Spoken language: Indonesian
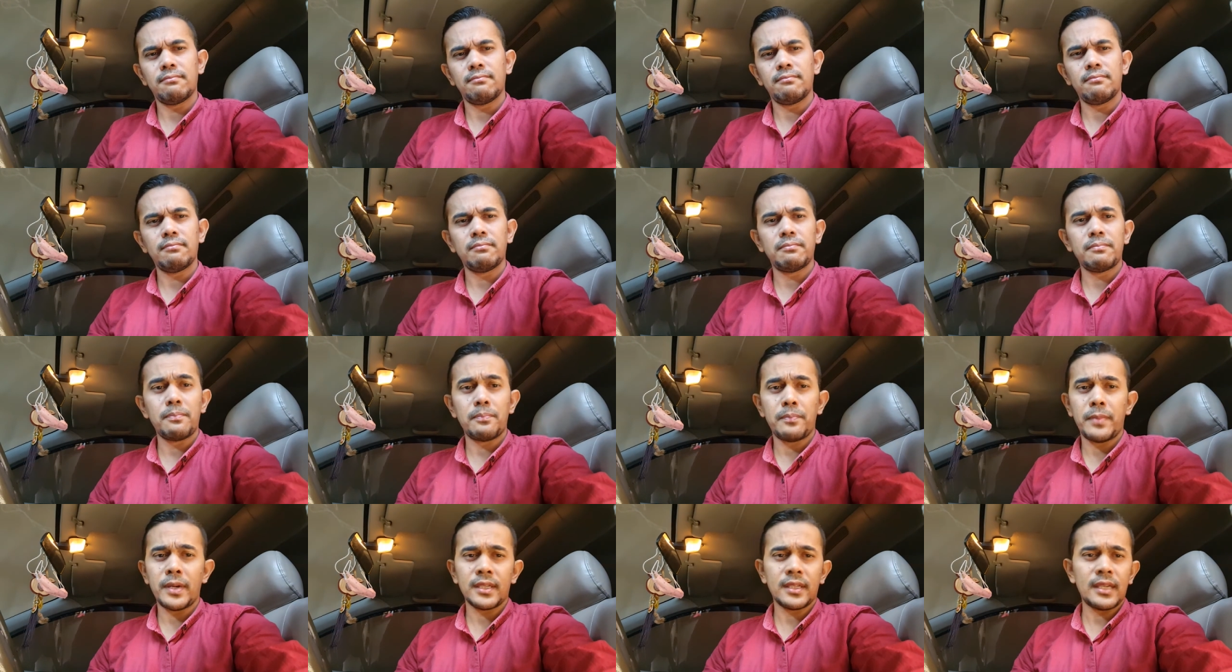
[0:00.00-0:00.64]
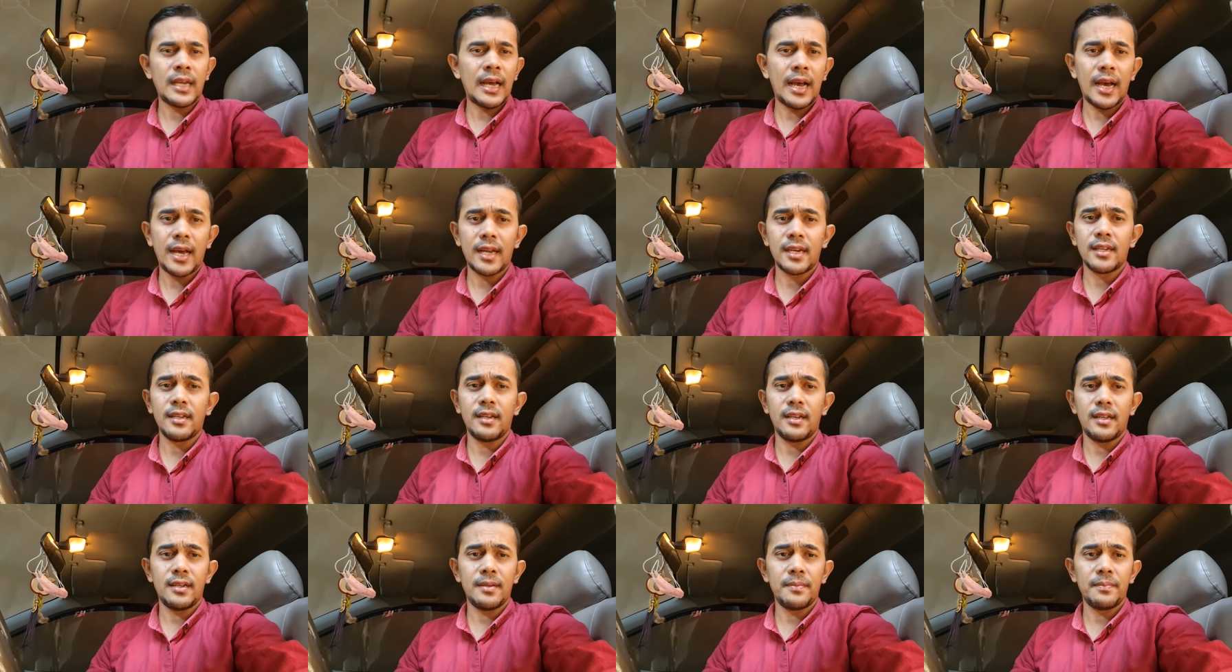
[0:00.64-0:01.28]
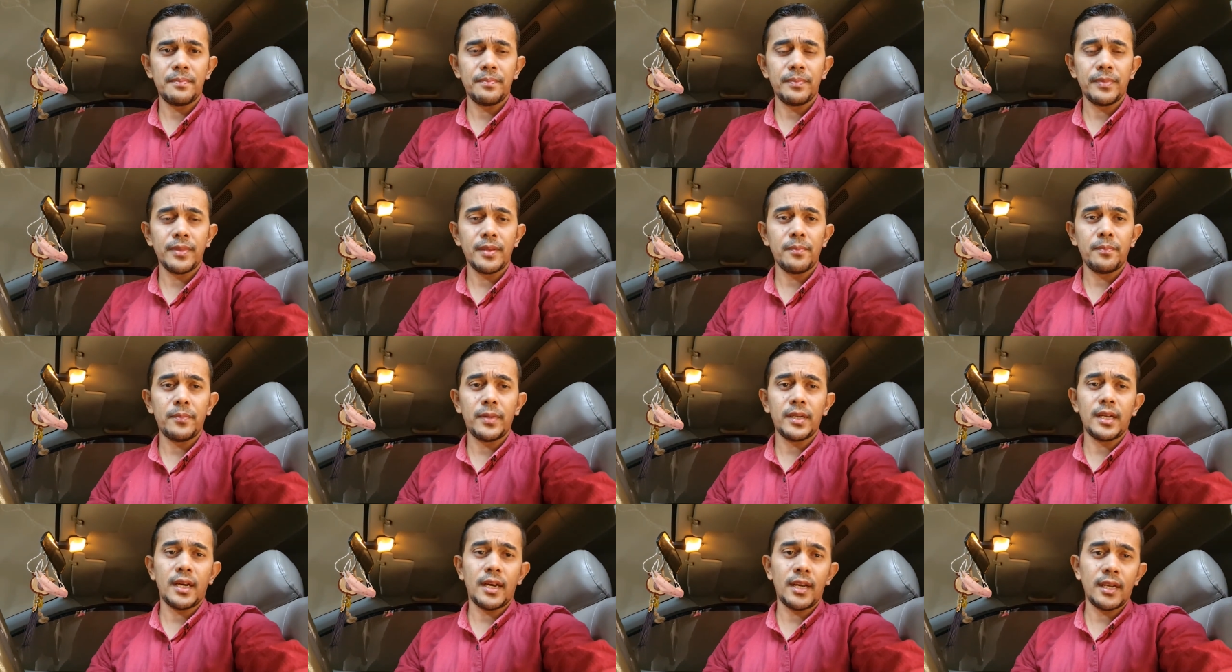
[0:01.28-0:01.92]
empat hari lah
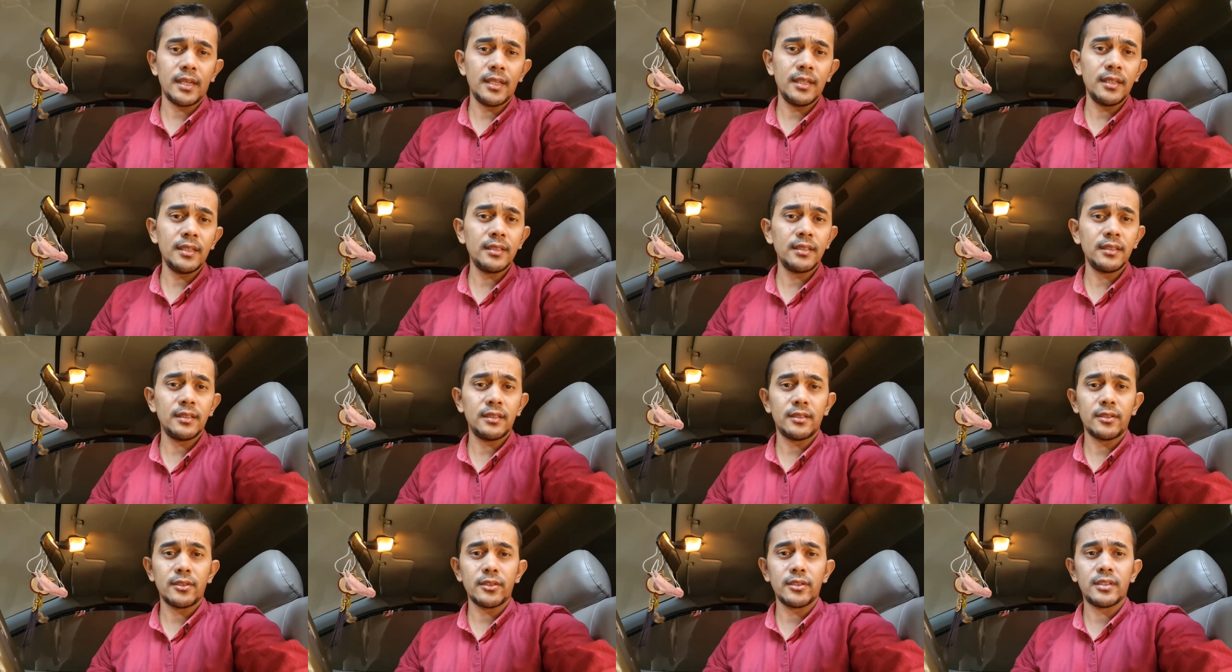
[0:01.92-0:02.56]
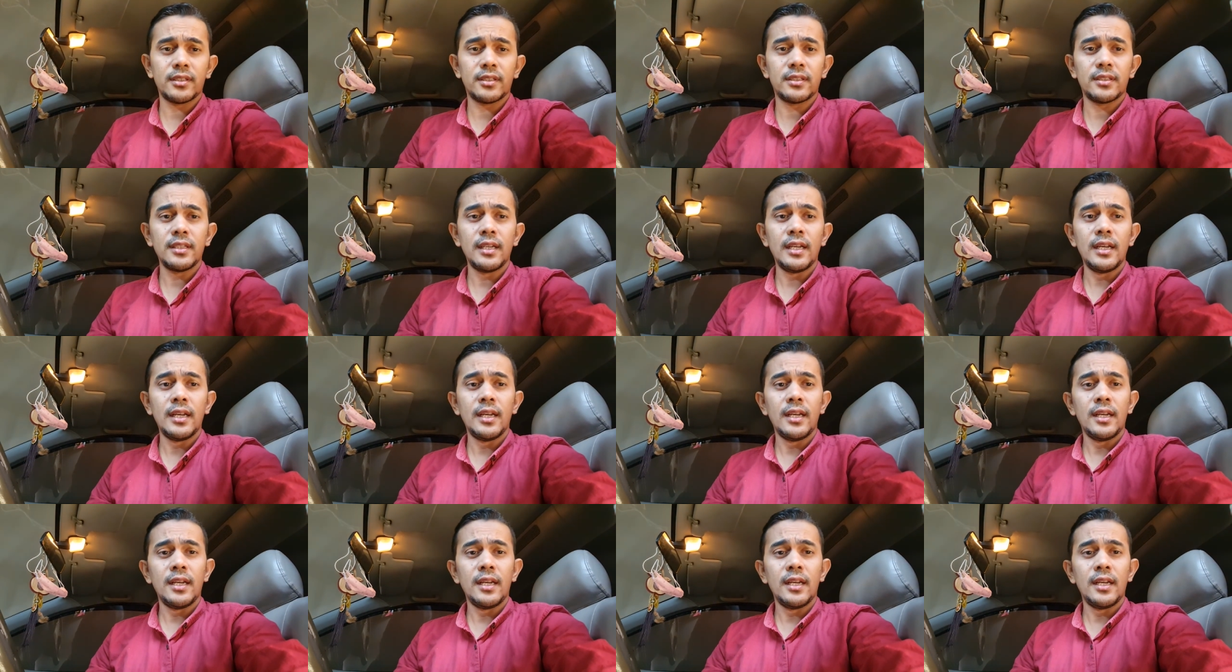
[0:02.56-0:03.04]
empat hari terus